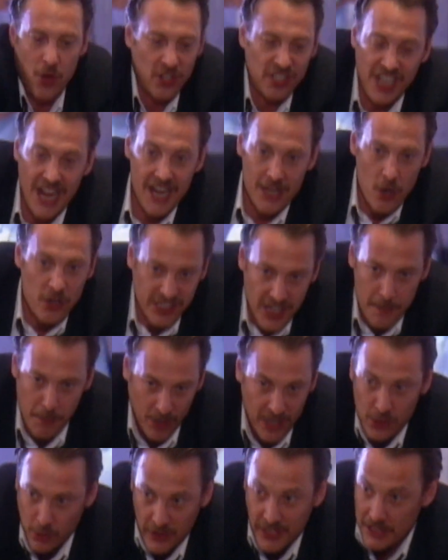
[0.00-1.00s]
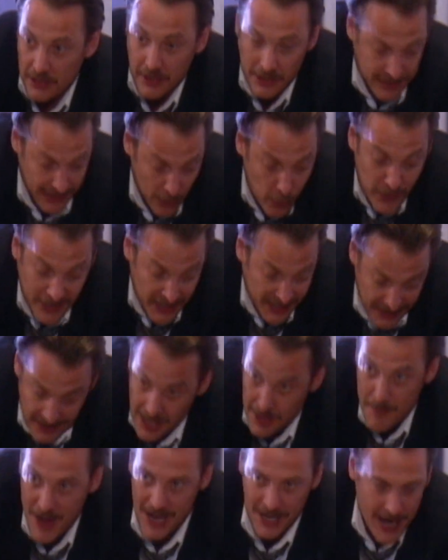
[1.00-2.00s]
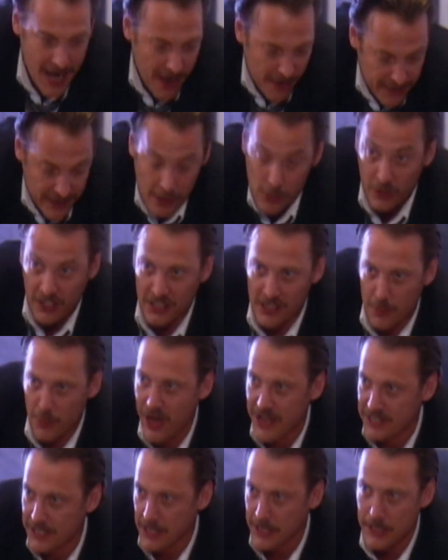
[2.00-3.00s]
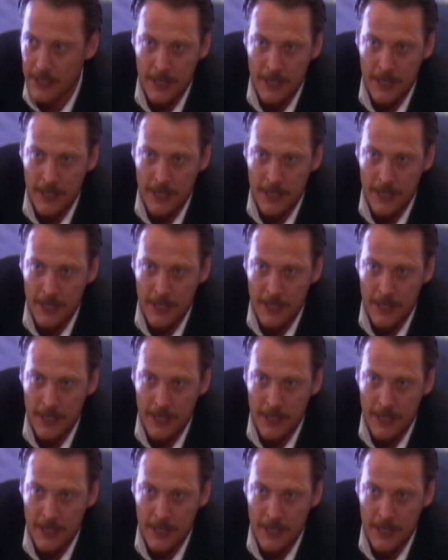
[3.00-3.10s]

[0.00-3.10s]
no sé, no sé, por eso eh, tengo que quedarme acá a ver lo que se puede hacer.